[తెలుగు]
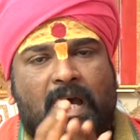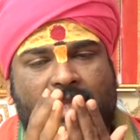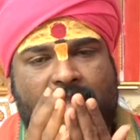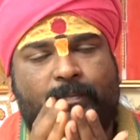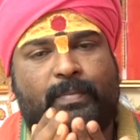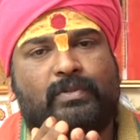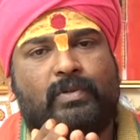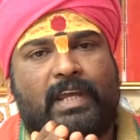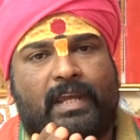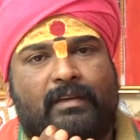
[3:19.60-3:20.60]
ఆ
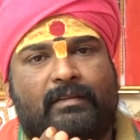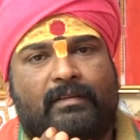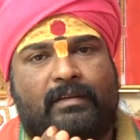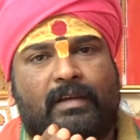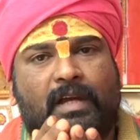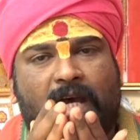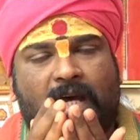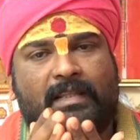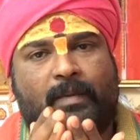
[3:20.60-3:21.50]
దంపతులే ఆ